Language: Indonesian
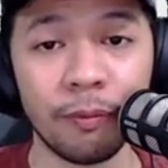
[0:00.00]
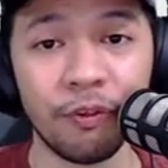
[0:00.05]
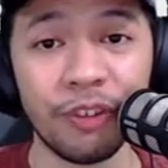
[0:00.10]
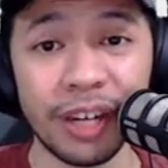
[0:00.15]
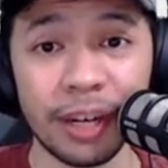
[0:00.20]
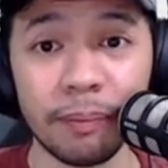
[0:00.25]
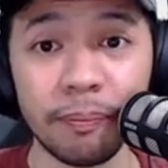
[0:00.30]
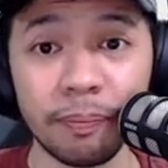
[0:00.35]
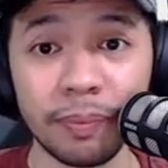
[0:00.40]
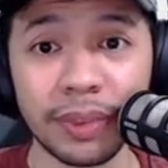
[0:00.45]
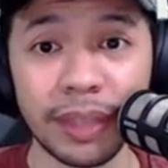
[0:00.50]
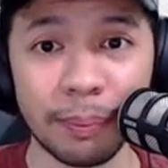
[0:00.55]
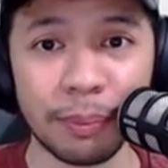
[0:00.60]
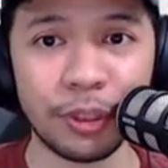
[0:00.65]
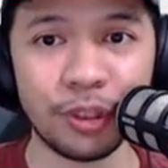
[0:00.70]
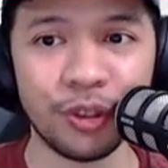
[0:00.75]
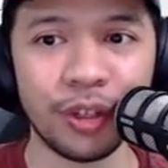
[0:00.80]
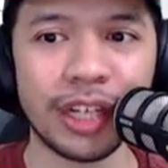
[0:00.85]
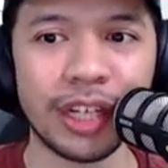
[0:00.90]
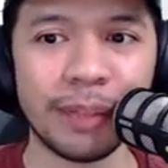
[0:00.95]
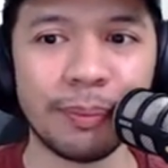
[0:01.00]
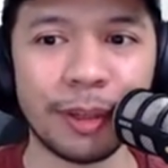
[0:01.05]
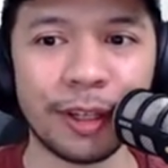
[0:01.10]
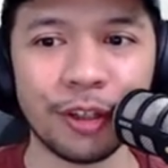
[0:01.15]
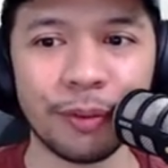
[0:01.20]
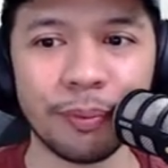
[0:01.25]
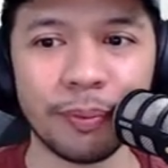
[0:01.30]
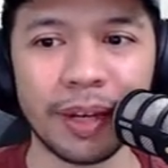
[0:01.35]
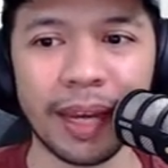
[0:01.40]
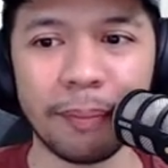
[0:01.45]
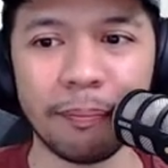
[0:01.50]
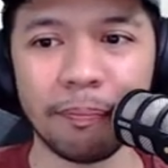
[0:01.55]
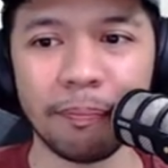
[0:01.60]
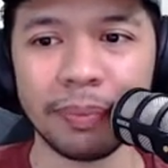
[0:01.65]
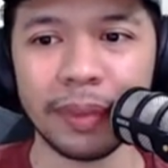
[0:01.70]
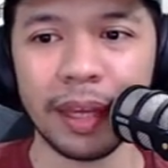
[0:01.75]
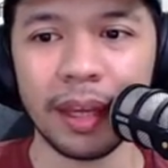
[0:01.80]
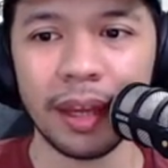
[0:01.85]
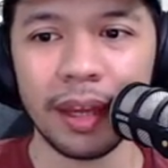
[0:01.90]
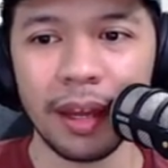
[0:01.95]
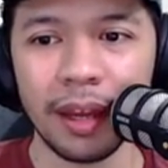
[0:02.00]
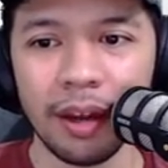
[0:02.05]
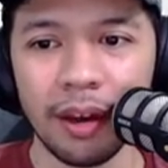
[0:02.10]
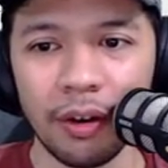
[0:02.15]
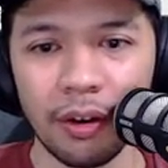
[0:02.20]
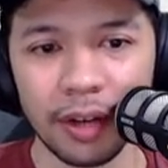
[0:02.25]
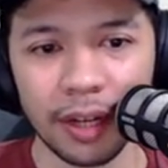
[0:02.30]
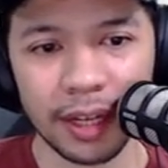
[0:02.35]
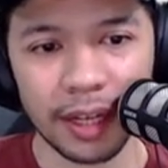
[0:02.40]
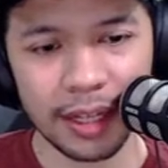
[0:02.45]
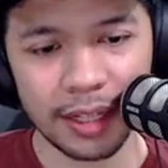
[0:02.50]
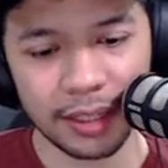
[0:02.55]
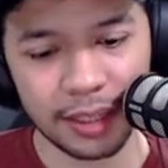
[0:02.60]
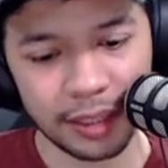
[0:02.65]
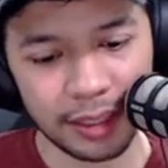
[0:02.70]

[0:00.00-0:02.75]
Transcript: film tapi juga di medium game oke okay,